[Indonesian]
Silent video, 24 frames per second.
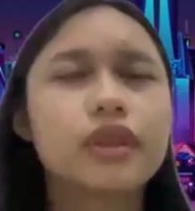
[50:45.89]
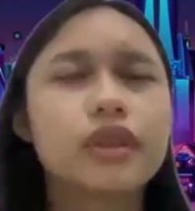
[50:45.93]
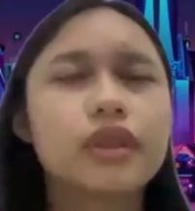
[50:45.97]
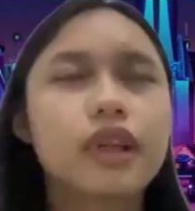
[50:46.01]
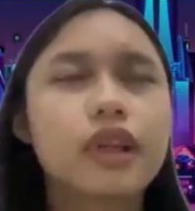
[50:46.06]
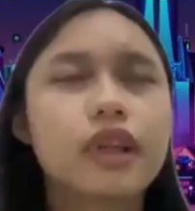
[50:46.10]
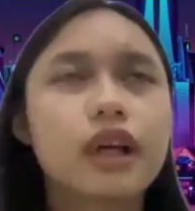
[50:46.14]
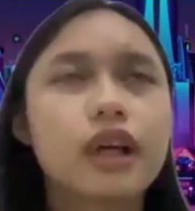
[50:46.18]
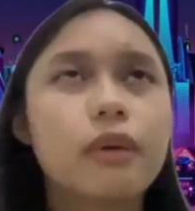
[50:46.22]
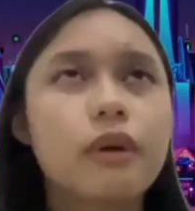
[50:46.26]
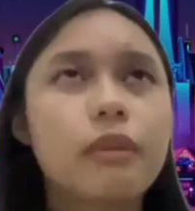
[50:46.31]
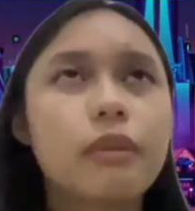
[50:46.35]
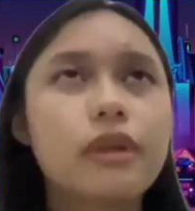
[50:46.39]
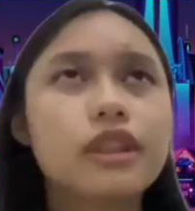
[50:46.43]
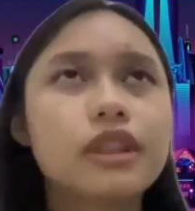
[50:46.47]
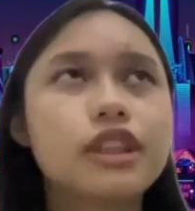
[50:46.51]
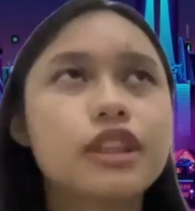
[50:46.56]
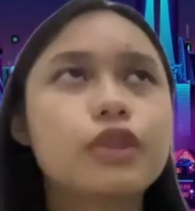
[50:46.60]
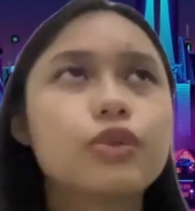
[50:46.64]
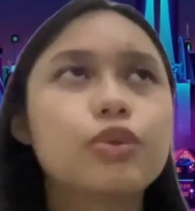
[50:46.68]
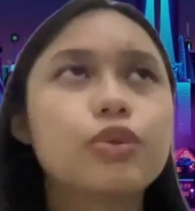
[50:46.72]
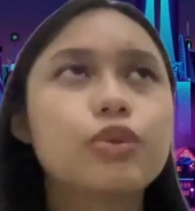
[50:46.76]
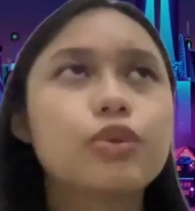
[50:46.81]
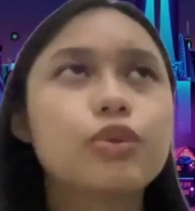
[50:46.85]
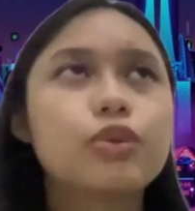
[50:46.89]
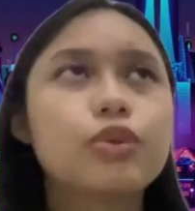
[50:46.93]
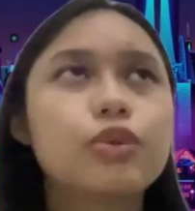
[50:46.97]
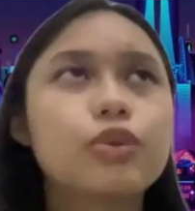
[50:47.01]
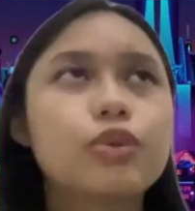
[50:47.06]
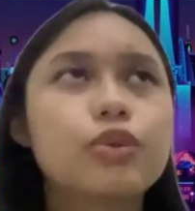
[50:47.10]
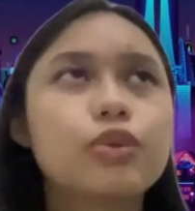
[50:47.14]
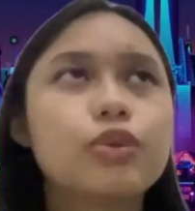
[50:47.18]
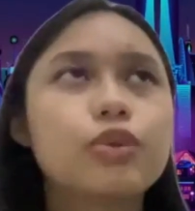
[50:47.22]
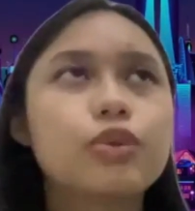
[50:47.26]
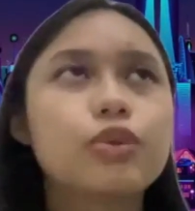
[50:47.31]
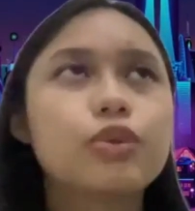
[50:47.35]
Nggak apa-apa sih untuk
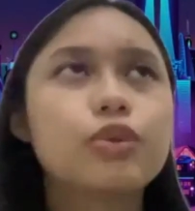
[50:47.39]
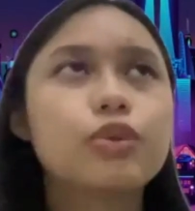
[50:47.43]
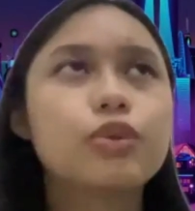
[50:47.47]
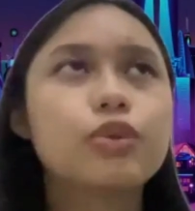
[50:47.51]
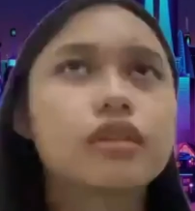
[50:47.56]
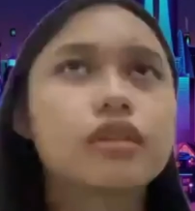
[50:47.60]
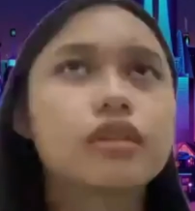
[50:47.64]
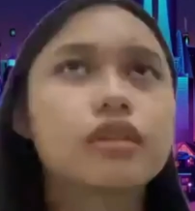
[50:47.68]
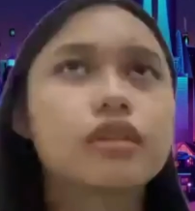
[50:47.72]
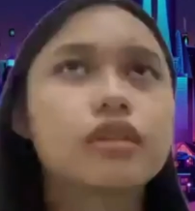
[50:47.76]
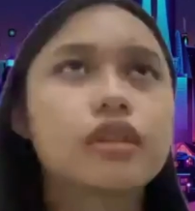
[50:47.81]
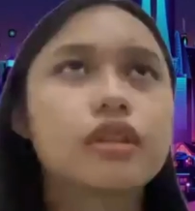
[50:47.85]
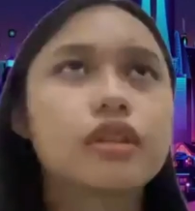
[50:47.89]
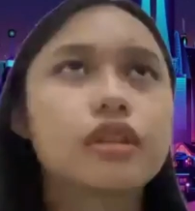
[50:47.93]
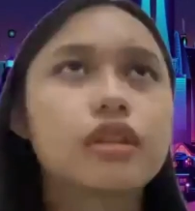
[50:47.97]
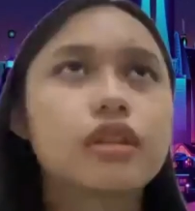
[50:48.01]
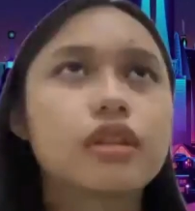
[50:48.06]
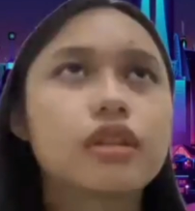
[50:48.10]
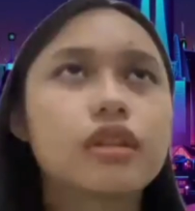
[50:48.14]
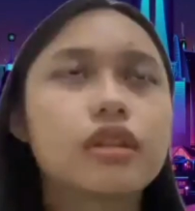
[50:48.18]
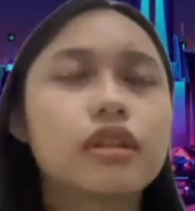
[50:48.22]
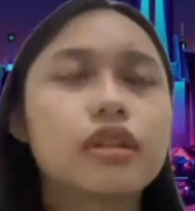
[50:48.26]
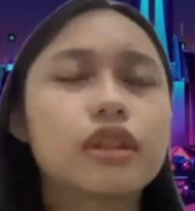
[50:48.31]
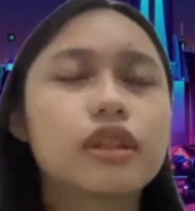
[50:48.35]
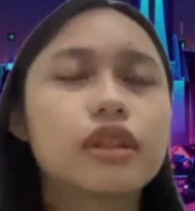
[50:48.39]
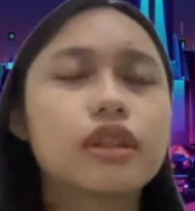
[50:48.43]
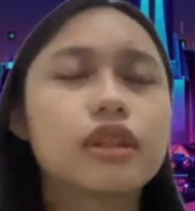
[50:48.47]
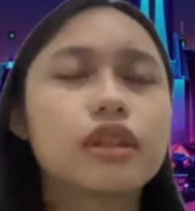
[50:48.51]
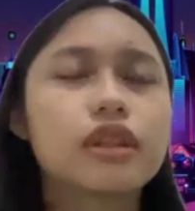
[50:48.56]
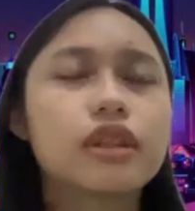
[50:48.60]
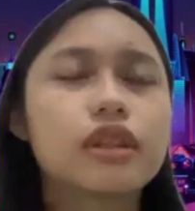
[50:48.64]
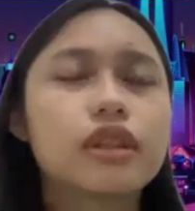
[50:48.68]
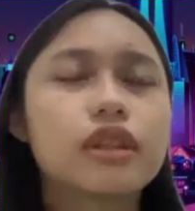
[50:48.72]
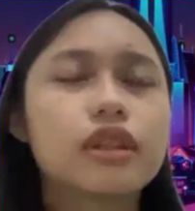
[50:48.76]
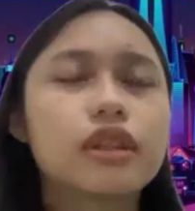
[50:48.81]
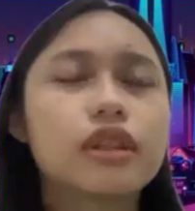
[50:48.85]
belajar
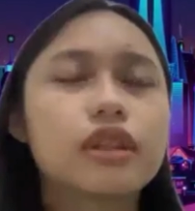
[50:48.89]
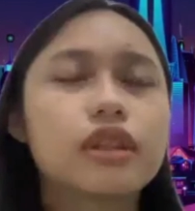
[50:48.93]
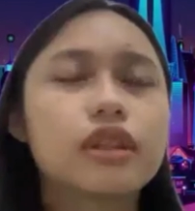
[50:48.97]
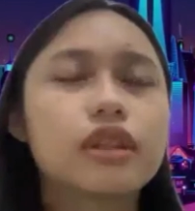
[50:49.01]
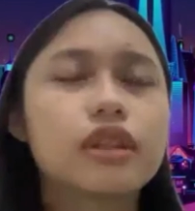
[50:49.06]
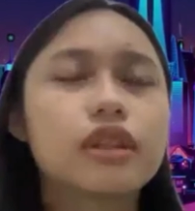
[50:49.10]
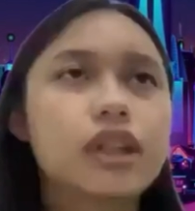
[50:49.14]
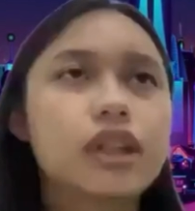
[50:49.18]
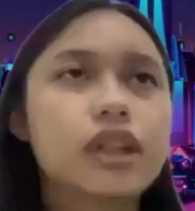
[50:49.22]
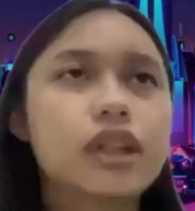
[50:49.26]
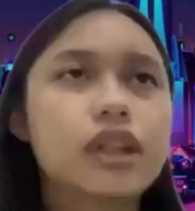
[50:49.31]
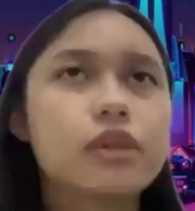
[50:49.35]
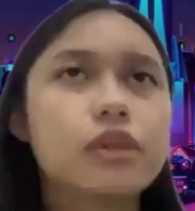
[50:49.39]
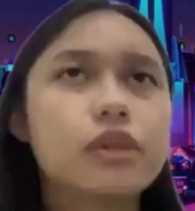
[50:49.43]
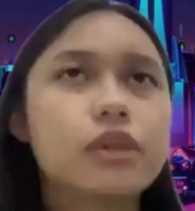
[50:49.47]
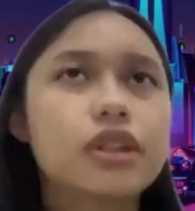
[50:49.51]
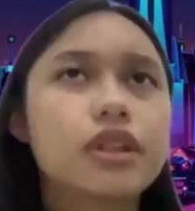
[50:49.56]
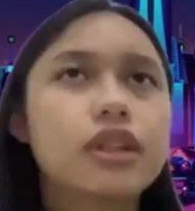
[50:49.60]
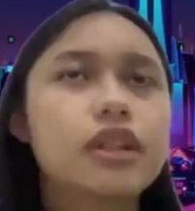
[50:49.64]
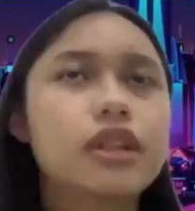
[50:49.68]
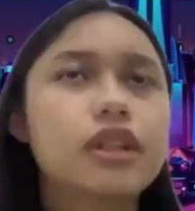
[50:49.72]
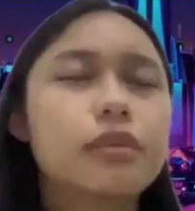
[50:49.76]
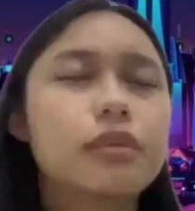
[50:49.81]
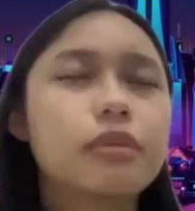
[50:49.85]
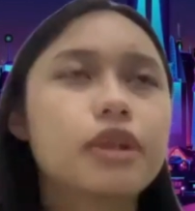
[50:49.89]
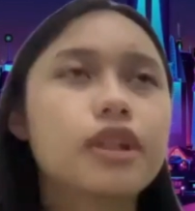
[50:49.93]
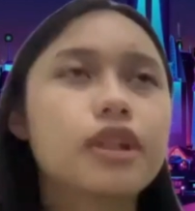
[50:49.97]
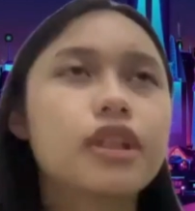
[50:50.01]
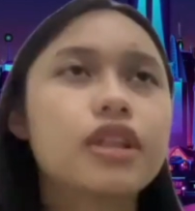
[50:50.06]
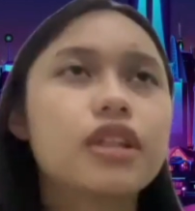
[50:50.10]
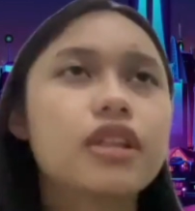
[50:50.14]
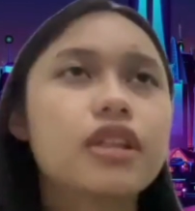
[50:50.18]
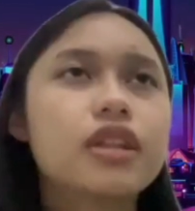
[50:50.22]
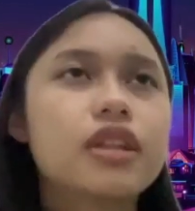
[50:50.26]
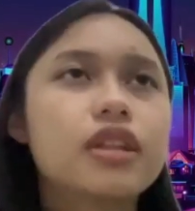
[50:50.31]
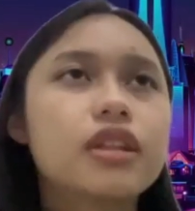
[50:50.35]
uh, real daminya,
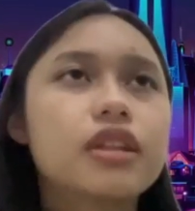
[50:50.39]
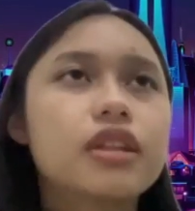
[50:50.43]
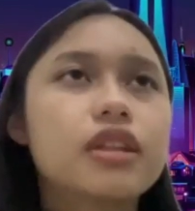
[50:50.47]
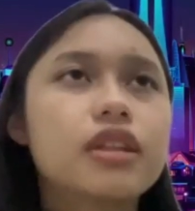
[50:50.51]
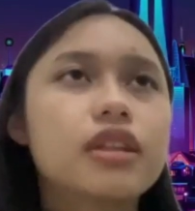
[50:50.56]
tapi